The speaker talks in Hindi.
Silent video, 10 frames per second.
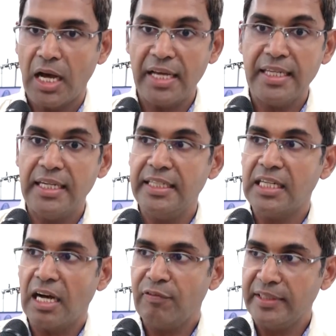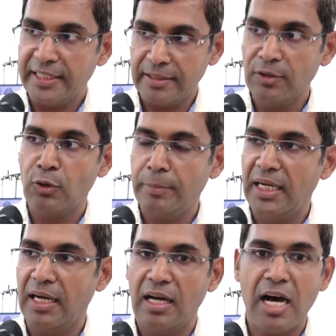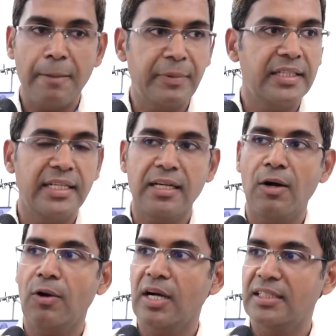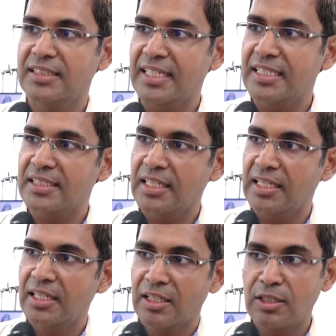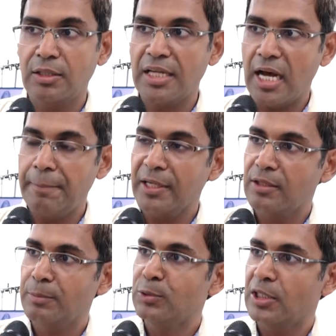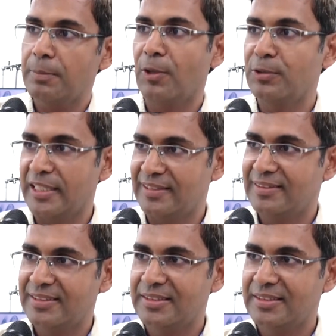आईएलडी काफ़ी देखने को मिला आपने देखा होगा जगह जगह यहाँ पे कबूतर बहुत हैं